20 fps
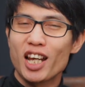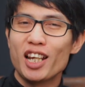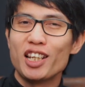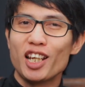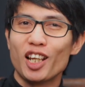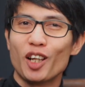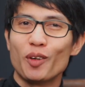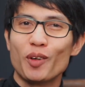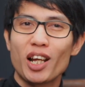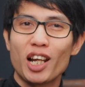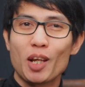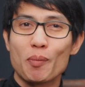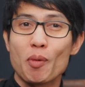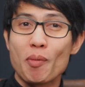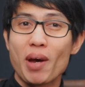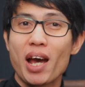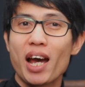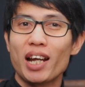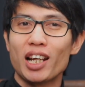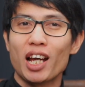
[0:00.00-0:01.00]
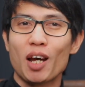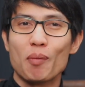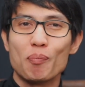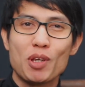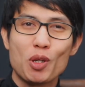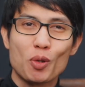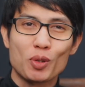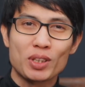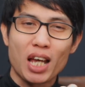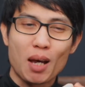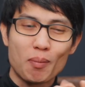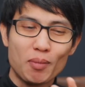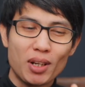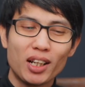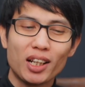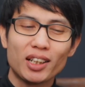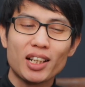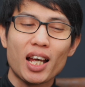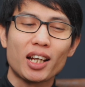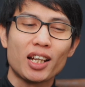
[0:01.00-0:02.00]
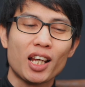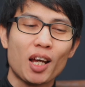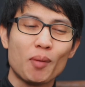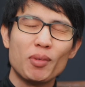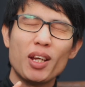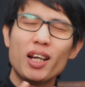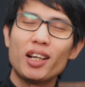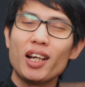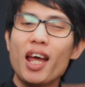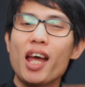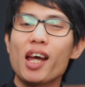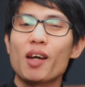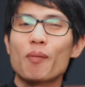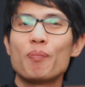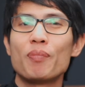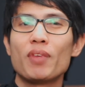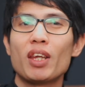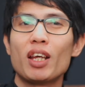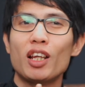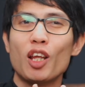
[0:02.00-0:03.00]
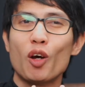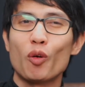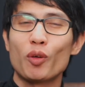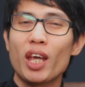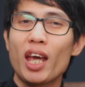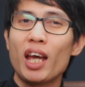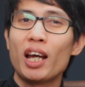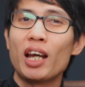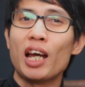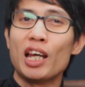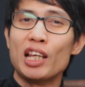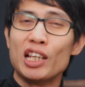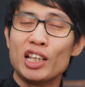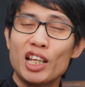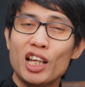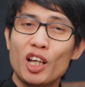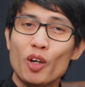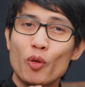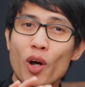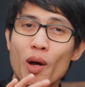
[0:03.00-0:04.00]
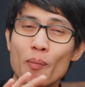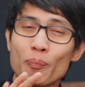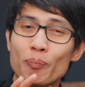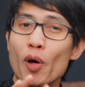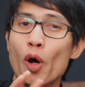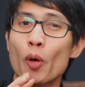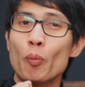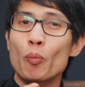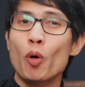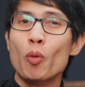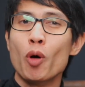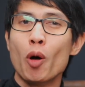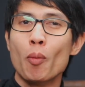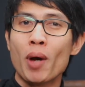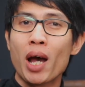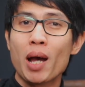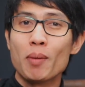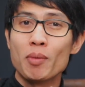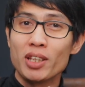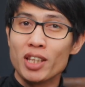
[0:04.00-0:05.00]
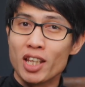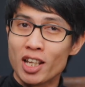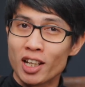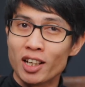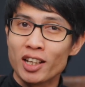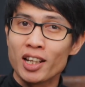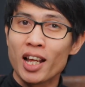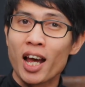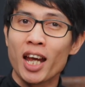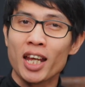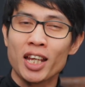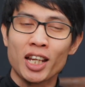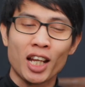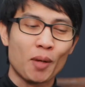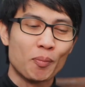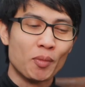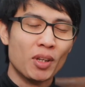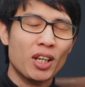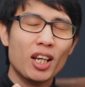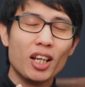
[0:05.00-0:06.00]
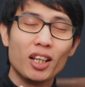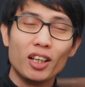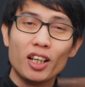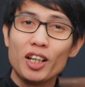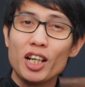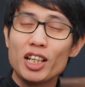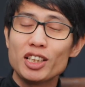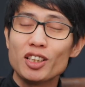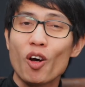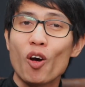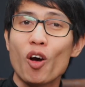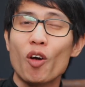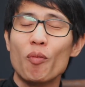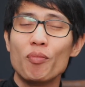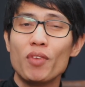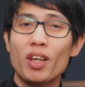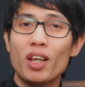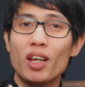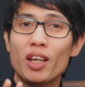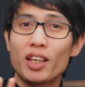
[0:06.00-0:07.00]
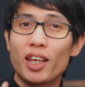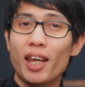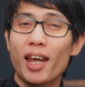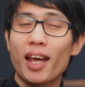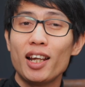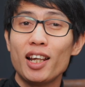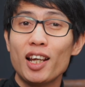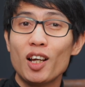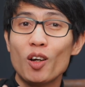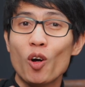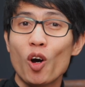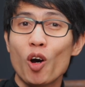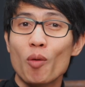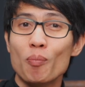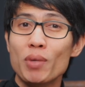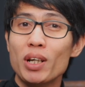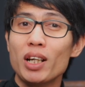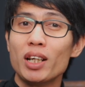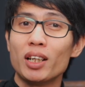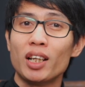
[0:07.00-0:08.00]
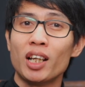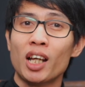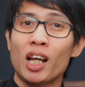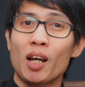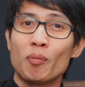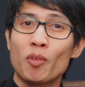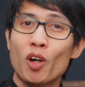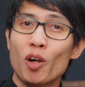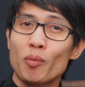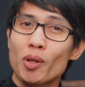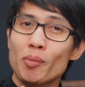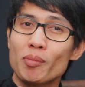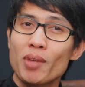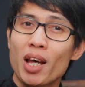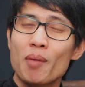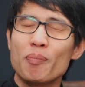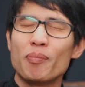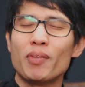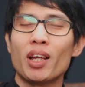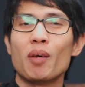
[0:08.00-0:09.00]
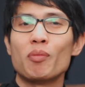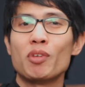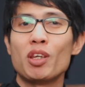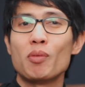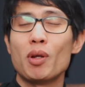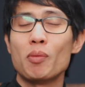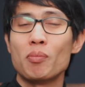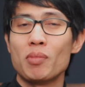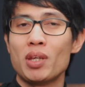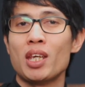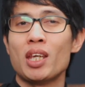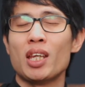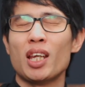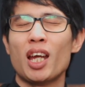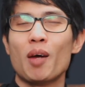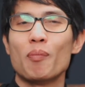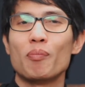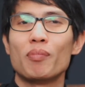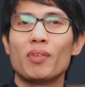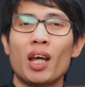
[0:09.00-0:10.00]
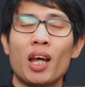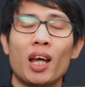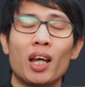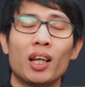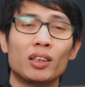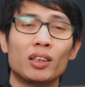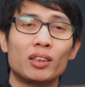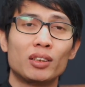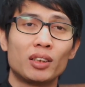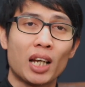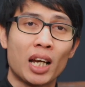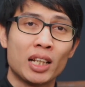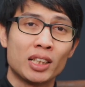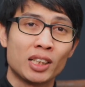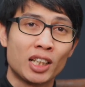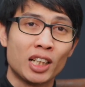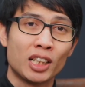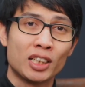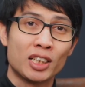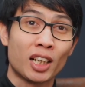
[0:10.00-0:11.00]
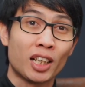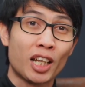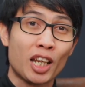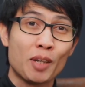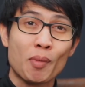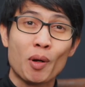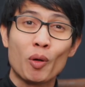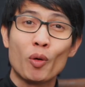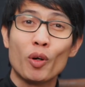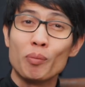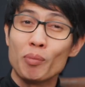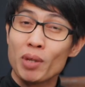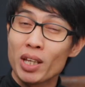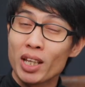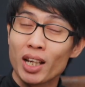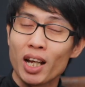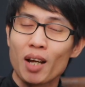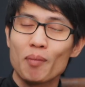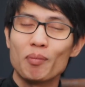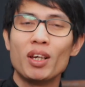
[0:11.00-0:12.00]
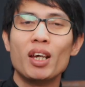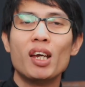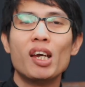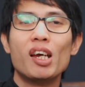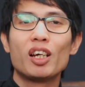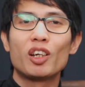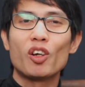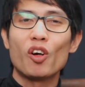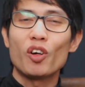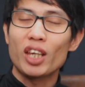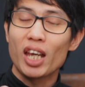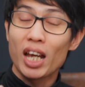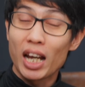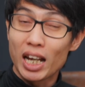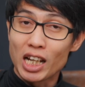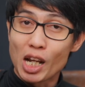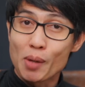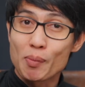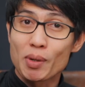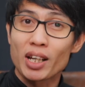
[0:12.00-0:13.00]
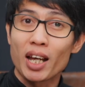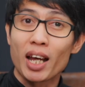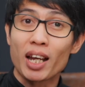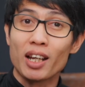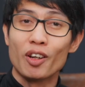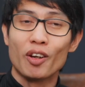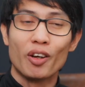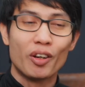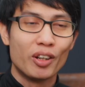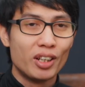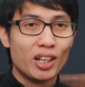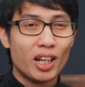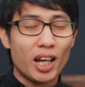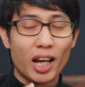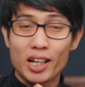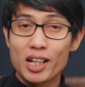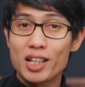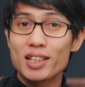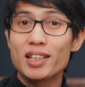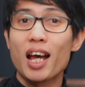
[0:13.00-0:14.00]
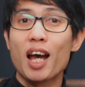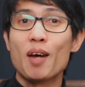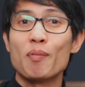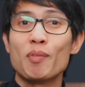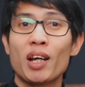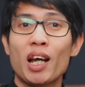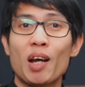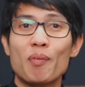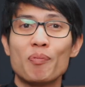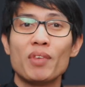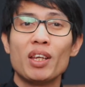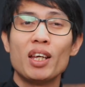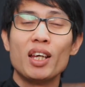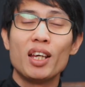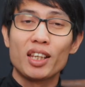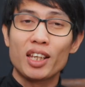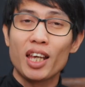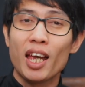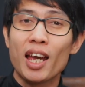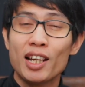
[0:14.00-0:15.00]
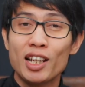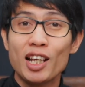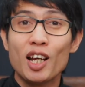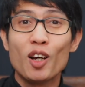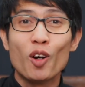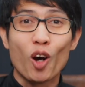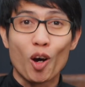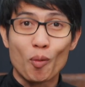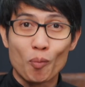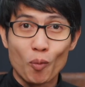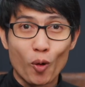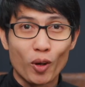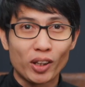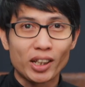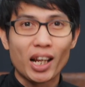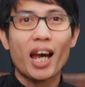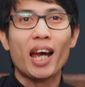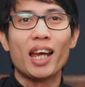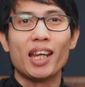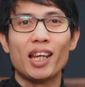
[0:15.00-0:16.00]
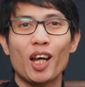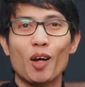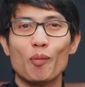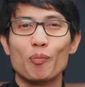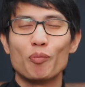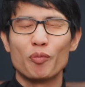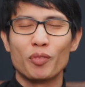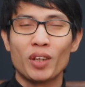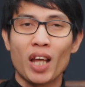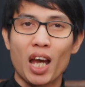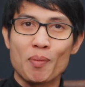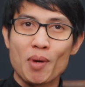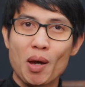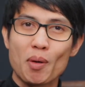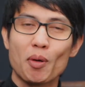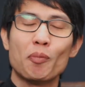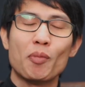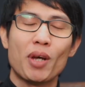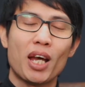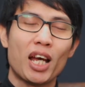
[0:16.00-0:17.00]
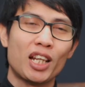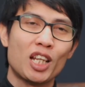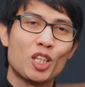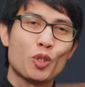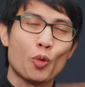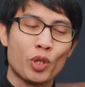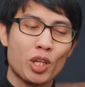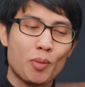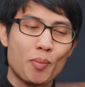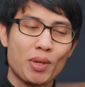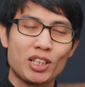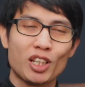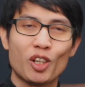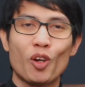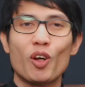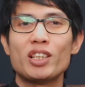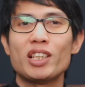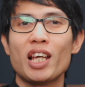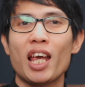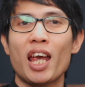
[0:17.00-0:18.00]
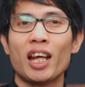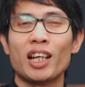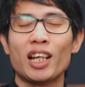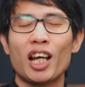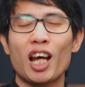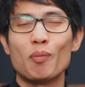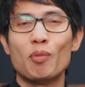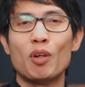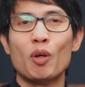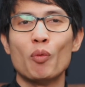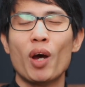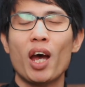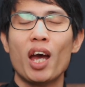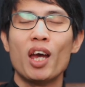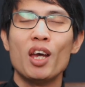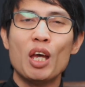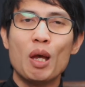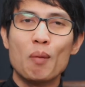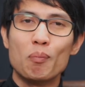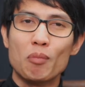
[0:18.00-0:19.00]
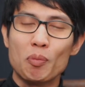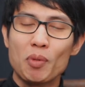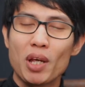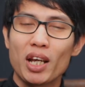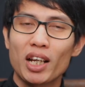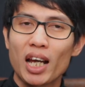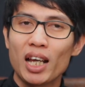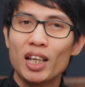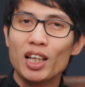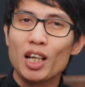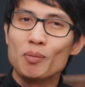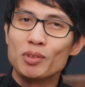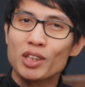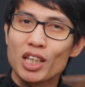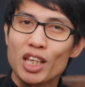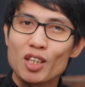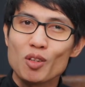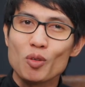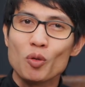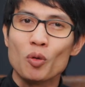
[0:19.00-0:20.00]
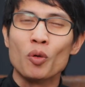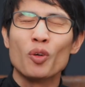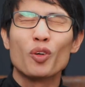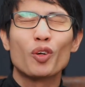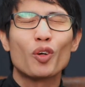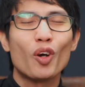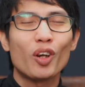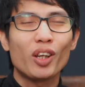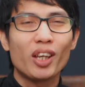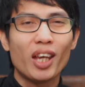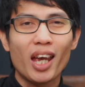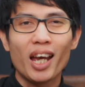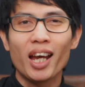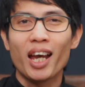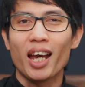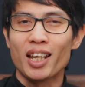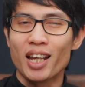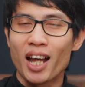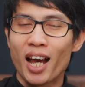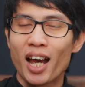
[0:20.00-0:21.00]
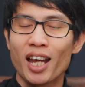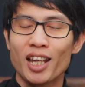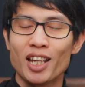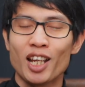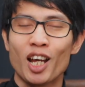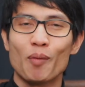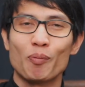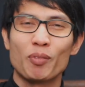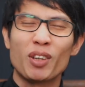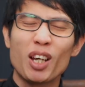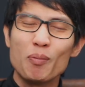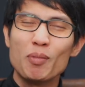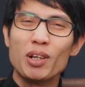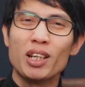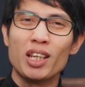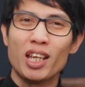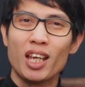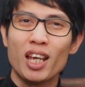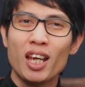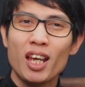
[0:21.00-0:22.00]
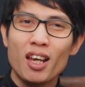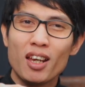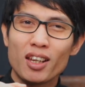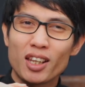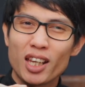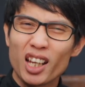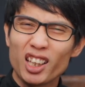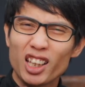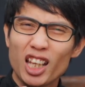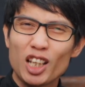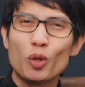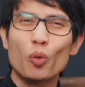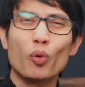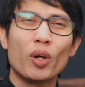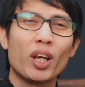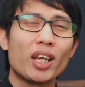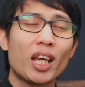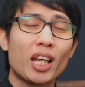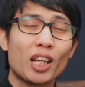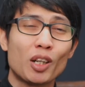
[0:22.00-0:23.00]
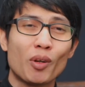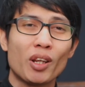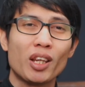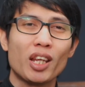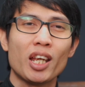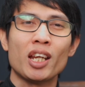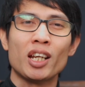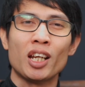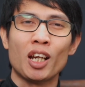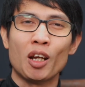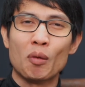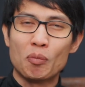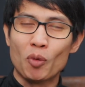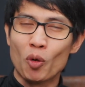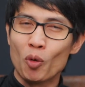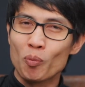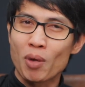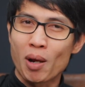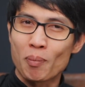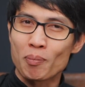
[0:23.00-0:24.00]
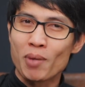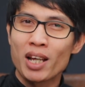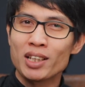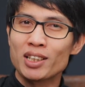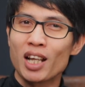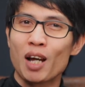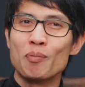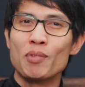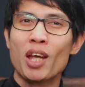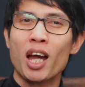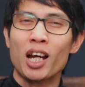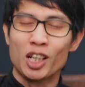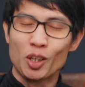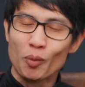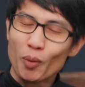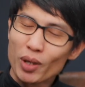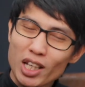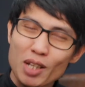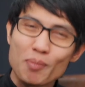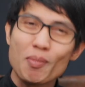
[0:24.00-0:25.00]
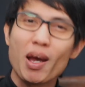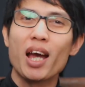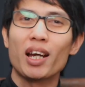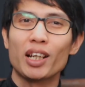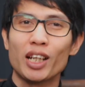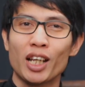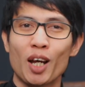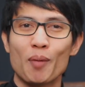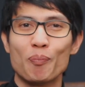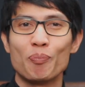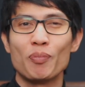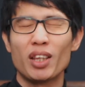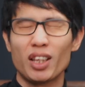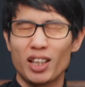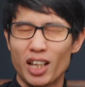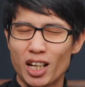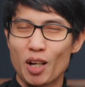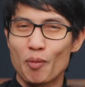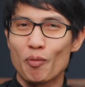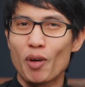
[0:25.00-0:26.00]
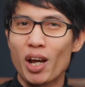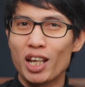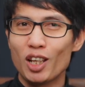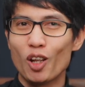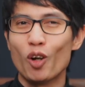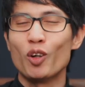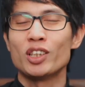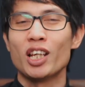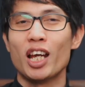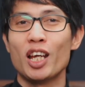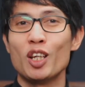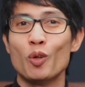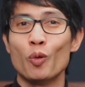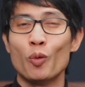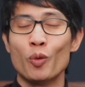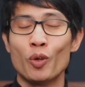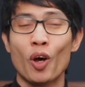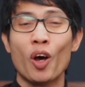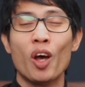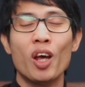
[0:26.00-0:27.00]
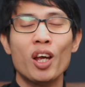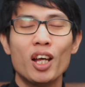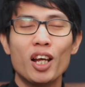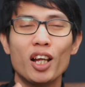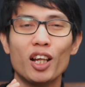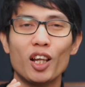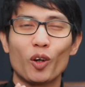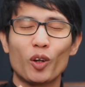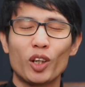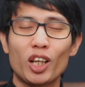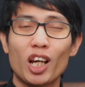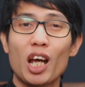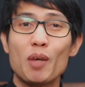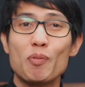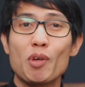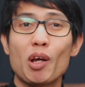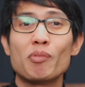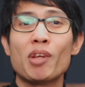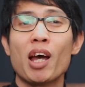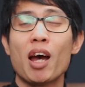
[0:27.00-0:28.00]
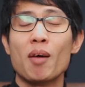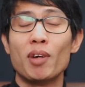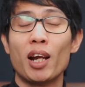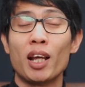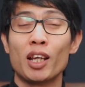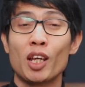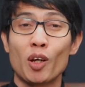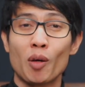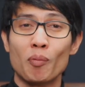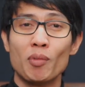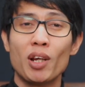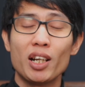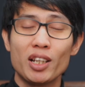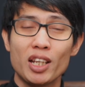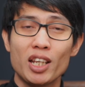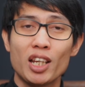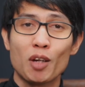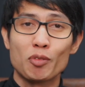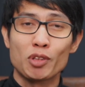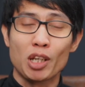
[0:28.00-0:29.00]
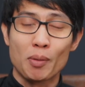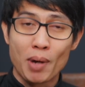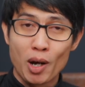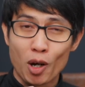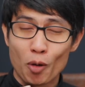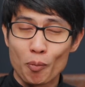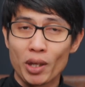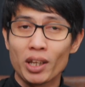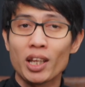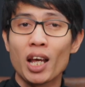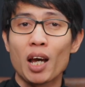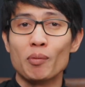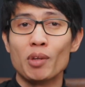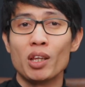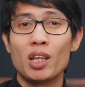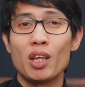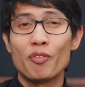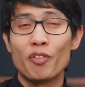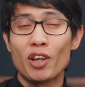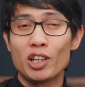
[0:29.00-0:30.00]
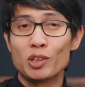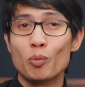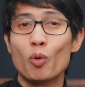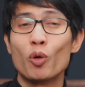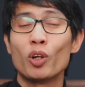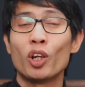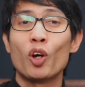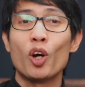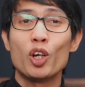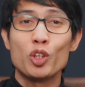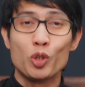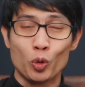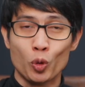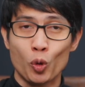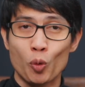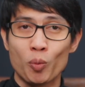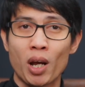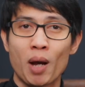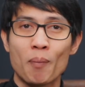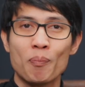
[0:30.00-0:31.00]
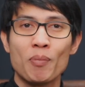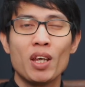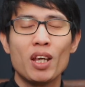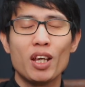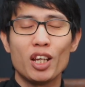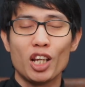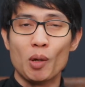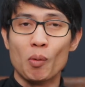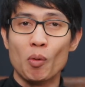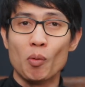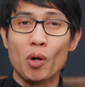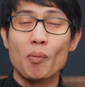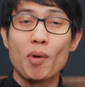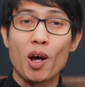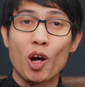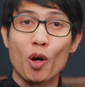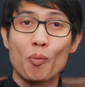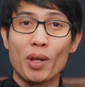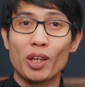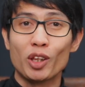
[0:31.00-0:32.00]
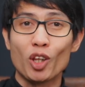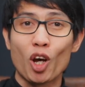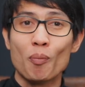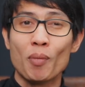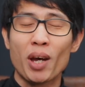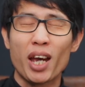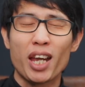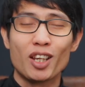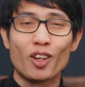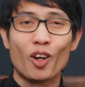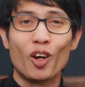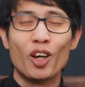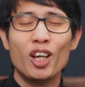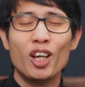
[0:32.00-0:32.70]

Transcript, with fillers: เนี่ยเราได้อะไรไปบ้างนะครับมีอยู่สามเรื่องหลักๆนะครับเรื่องแรกเราแก้ไขเรื่องความปล่องบวมของภาพให้ดีขึ้นได้นะครับเรื่องที่สองแก้เรื่องของมืดนะครับขอบดำๆนะครับที่มันมีนะครับอ่าอาจจะเกิดจากเลนส์บางคนมีนะครับก็แก้ไขได้เหมือนกันเนาะอันที่สามนะครับแก้เรื่องของม่วงได้นะครับถ่ายภาพออกมาในจุดที่มันสะท้อนแสงนะครับหรือว่ามันมีอาการเหลื่อมสีอยู่ก็แก้ไขได้นะครับเครื่องมือนี้แค่ติ๊กถูกง่ายๆเท่านั้นเองนะครับปรับได้สามอย่างถือว่าดีมากนะครับแนะนำว่าให้ลองใช้ดูเนาะแล้วก็ถ้าใครมีคำถามอะไรเกี่ยวกับเรื่องนี้นะครับสามารถคอมเมนต์ถามได้ที่ Facebook แล้วก็ YouTube ครับเดี๋ยวผมเข้ามาคอมเมนต์ตอบให้เนาะ